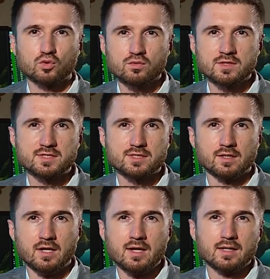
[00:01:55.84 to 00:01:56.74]
трудности,
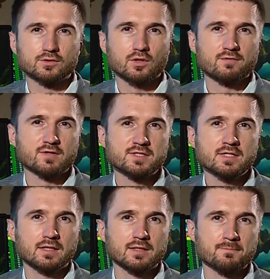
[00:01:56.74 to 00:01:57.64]
которые
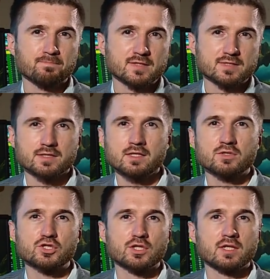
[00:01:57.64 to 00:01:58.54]
возникли с одним
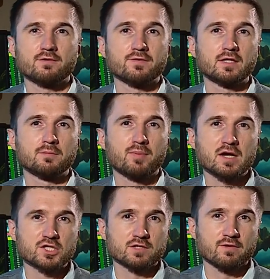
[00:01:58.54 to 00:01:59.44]
из членов
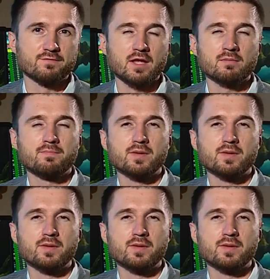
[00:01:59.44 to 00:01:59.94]
экипажа во время